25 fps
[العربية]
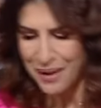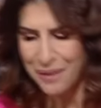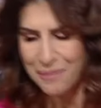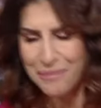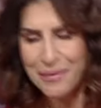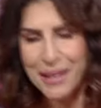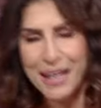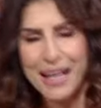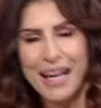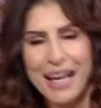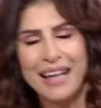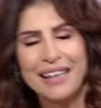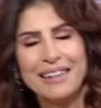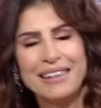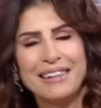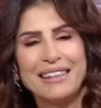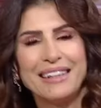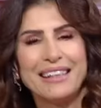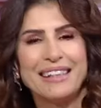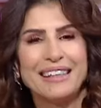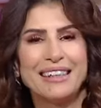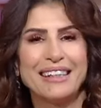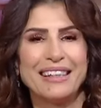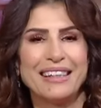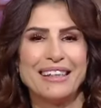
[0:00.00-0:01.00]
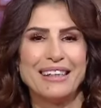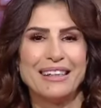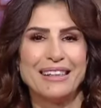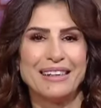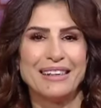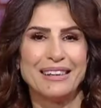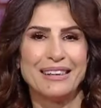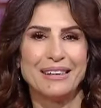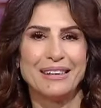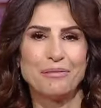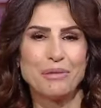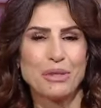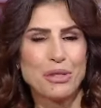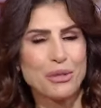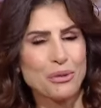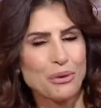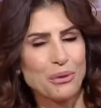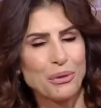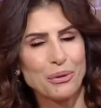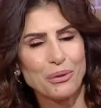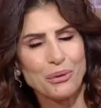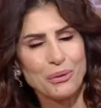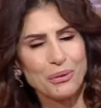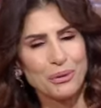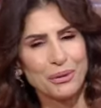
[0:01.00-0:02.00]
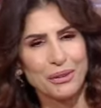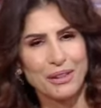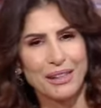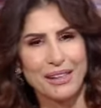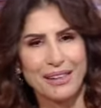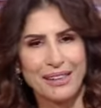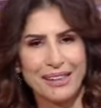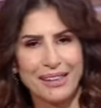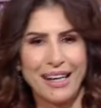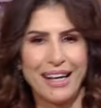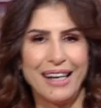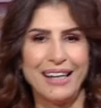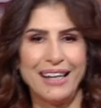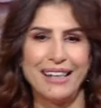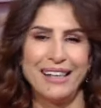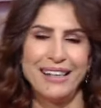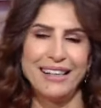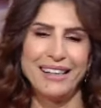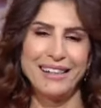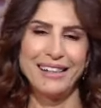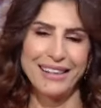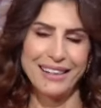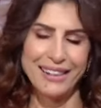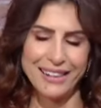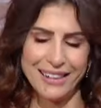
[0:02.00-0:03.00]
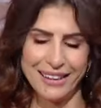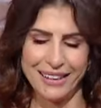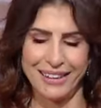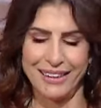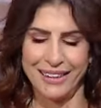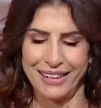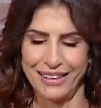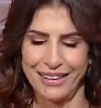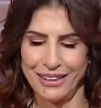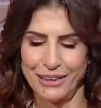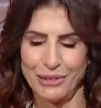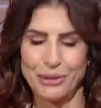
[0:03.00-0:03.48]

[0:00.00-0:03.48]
بجد آه، بشكركم على آه،